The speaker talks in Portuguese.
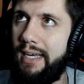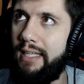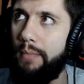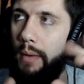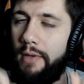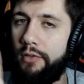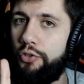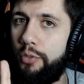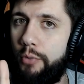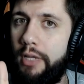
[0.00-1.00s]
aqui também, mas eu acho
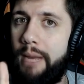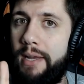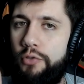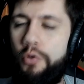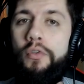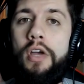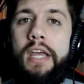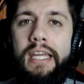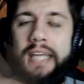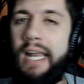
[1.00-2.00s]
que o irmão dela é mais novo.
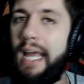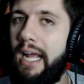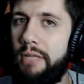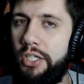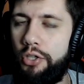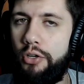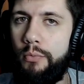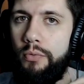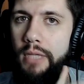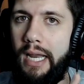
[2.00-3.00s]
E aí ela acaba deixando o
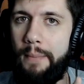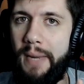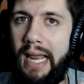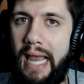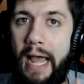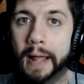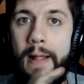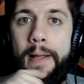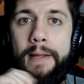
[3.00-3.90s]
irmão dela pra lá,